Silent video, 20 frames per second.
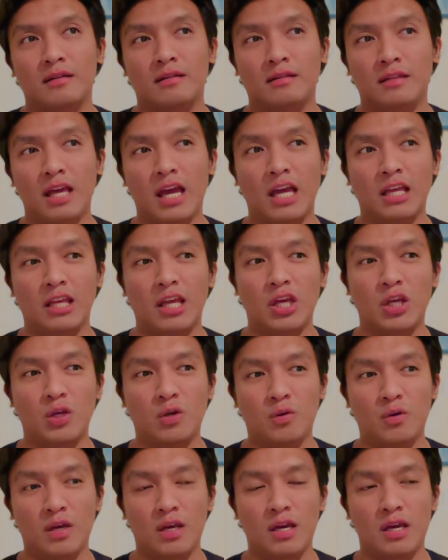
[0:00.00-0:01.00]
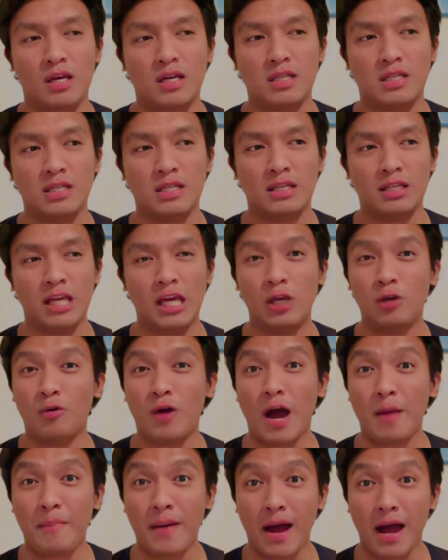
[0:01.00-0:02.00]
tingin ninyo is hindi nyo
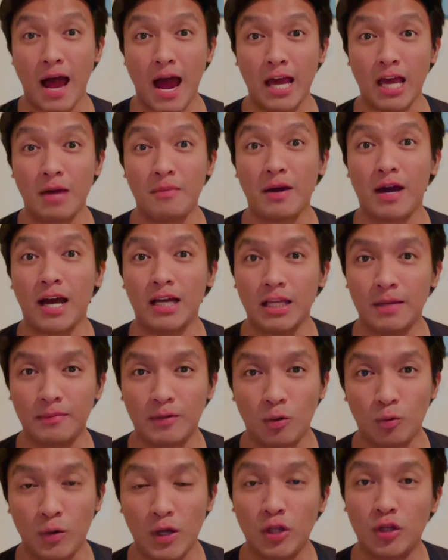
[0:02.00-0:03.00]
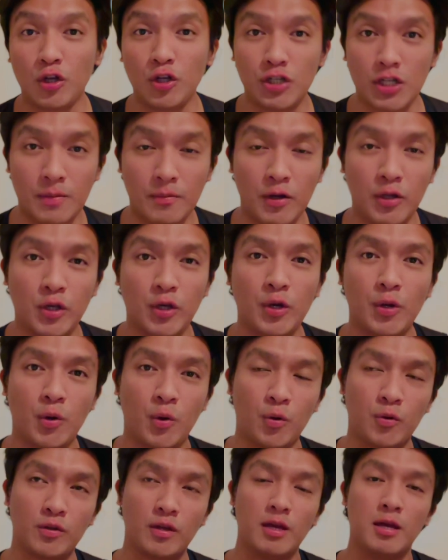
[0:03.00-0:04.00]
kapakaya maghanap ng winter job on your
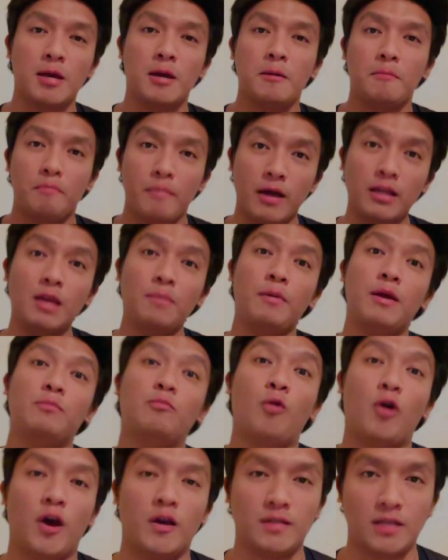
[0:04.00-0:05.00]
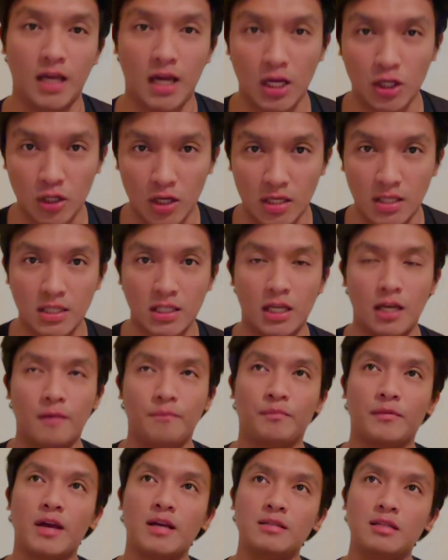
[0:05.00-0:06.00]
own, mag-depend po kayo sa agency.
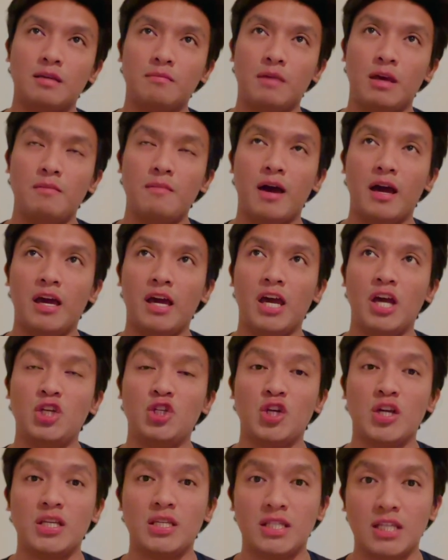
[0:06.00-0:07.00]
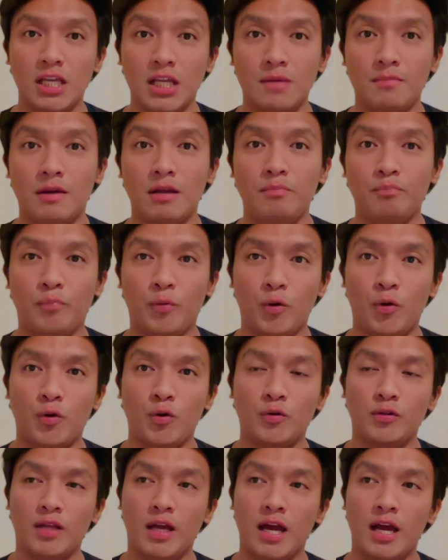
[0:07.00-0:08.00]
Kasi may mga agency naman
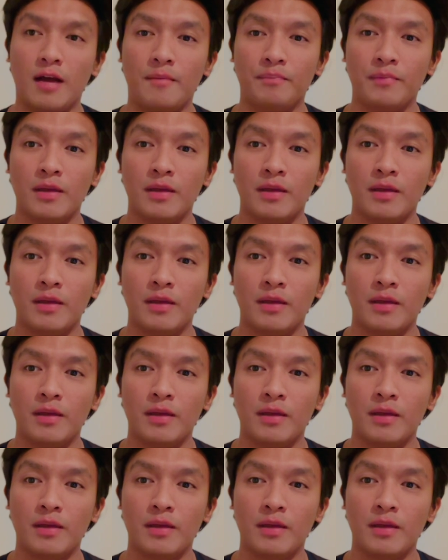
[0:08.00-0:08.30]
po na